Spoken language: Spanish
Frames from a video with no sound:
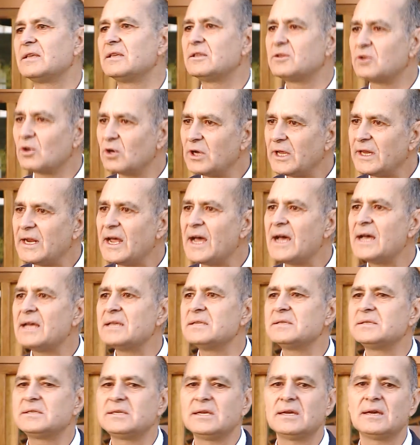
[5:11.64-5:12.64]
de
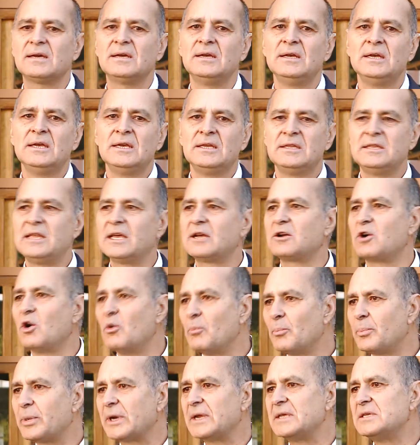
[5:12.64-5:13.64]
tolerancia, de
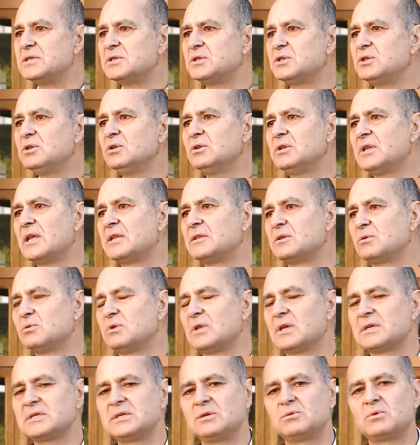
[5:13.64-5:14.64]
comprensión ante
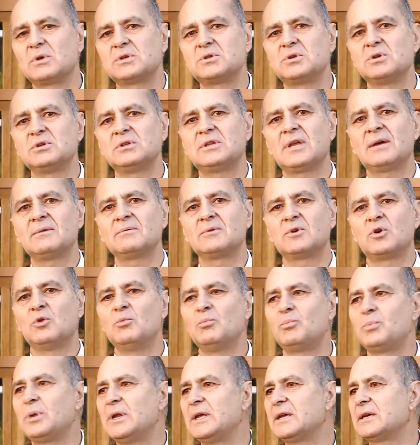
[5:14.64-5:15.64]
una situación tan
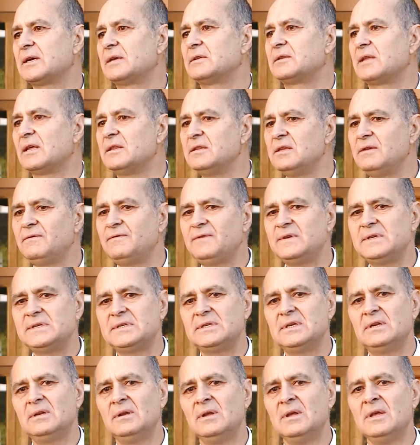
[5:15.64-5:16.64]
compleja, tan
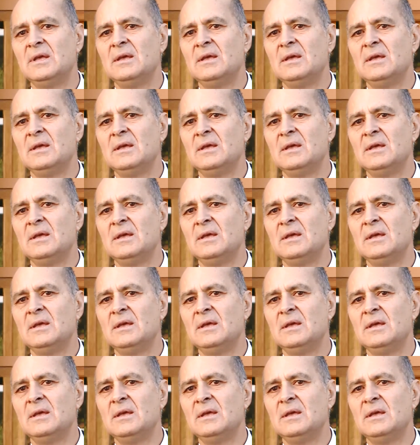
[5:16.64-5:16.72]
difícil.